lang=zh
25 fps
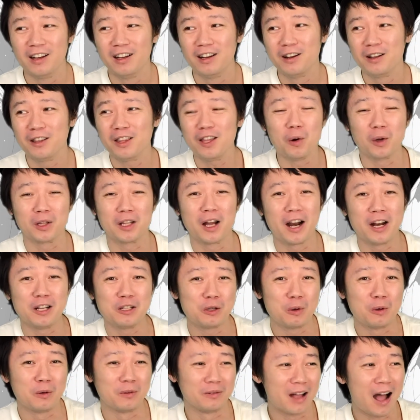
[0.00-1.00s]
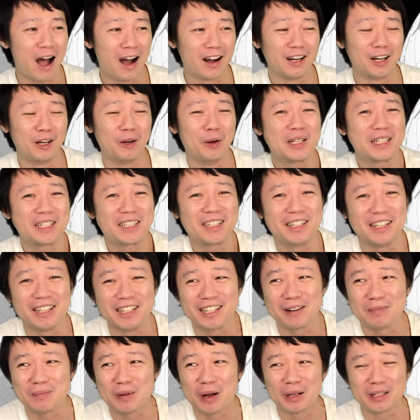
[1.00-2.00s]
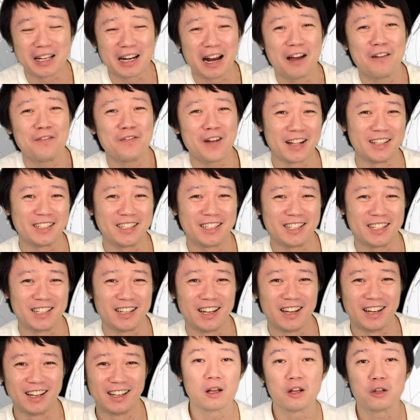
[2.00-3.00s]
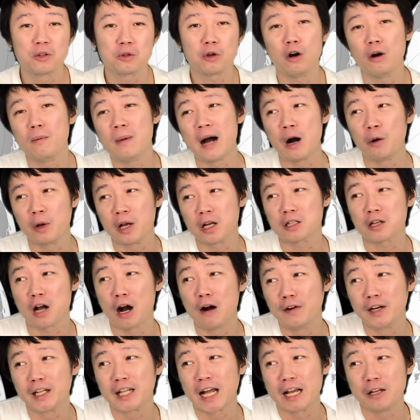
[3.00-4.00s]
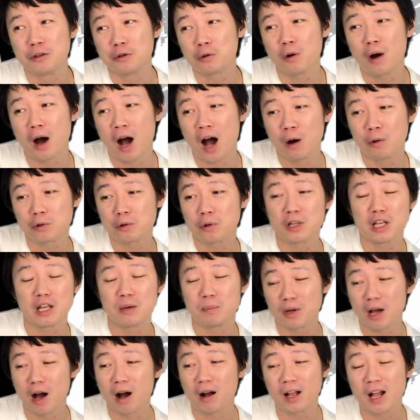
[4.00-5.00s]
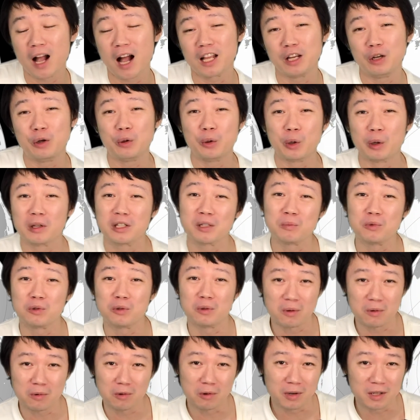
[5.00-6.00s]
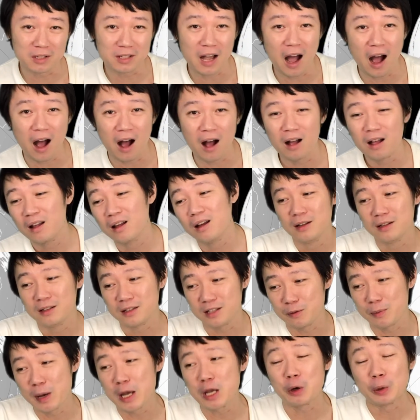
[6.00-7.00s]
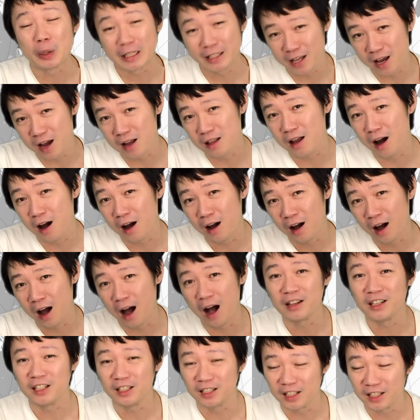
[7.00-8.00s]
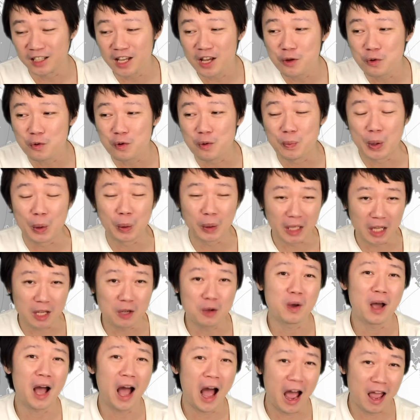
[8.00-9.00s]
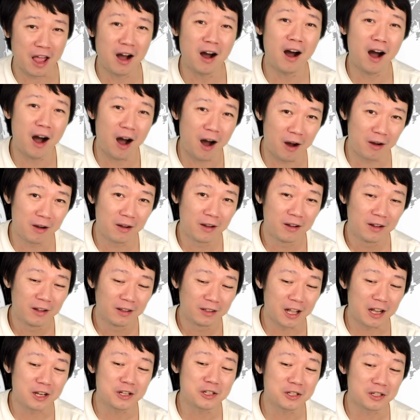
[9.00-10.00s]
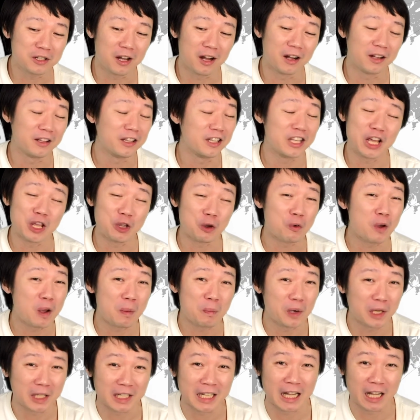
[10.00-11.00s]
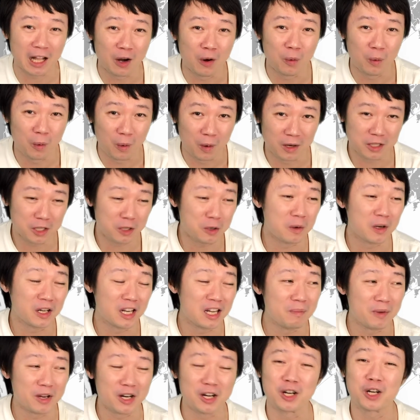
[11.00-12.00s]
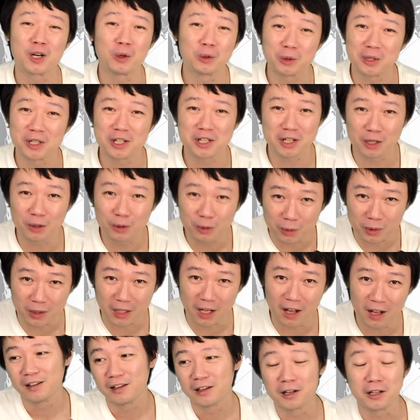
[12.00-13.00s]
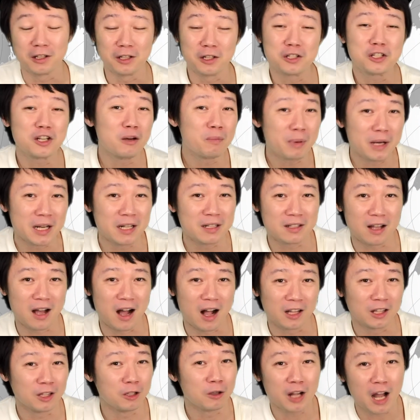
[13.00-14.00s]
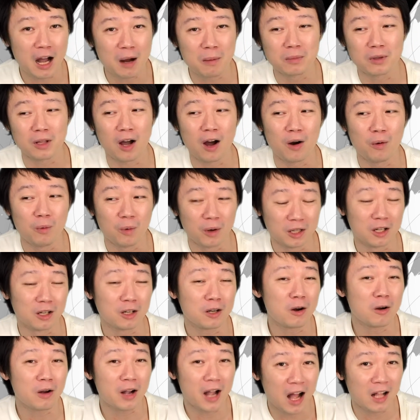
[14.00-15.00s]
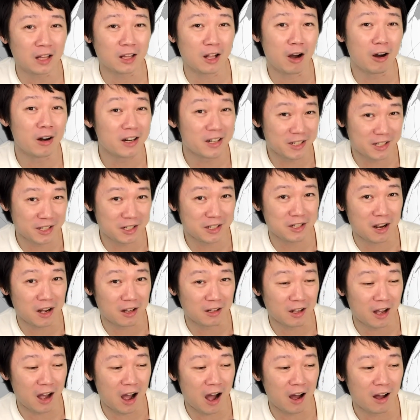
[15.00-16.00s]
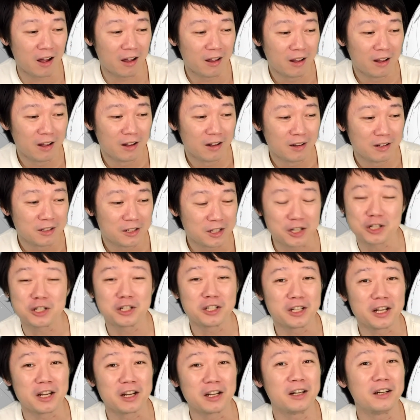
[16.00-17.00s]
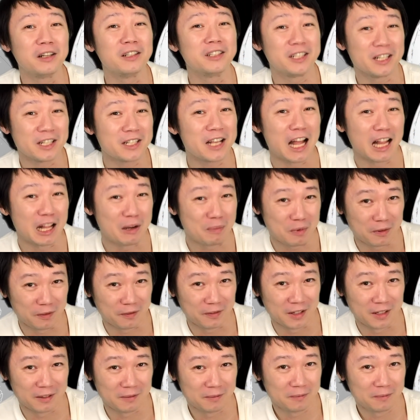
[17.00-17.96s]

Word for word: 那我当然就用啊俄罗斯人这个标签来反击了。最后嘛，我也嘲讽了他一句话，我说你不要看你旅游了这么多国家啊，即便有一天呢啊，你的英语比我的英语还要好。但是呢，你也永远不可能达到我这种跟别人沟通的深度的，可能这辈子啊，你都看不到我能够看到和欣赏的啊这个世界更精彩的部分。